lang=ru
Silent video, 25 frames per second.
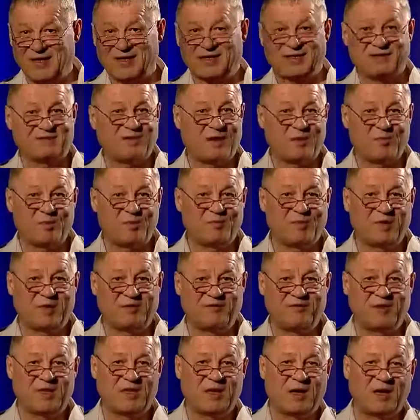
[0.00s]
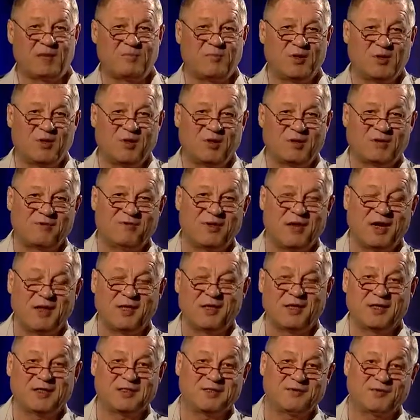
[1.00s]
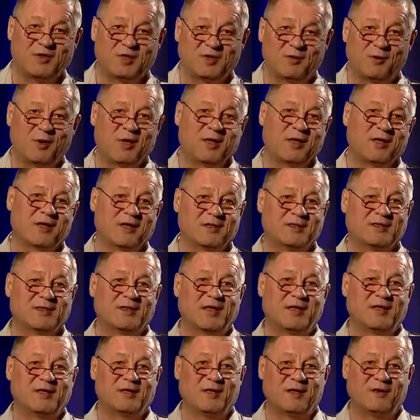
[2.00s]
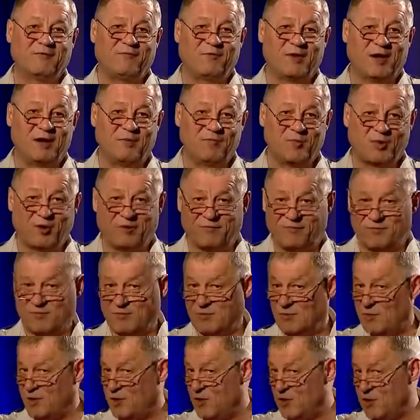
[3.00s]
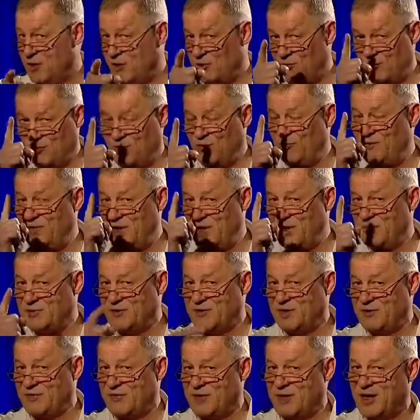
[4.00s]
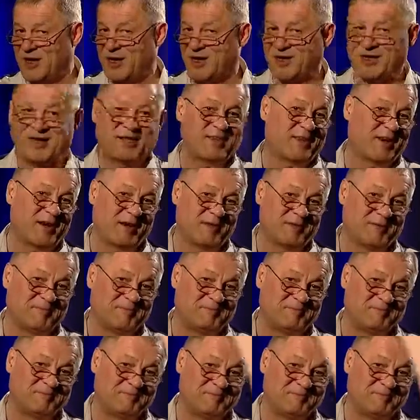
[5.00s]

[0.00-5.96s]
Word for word: С вами был видеоблог «Великий Цветной» и Константин Филимонов. Увидимся в кинотеатре.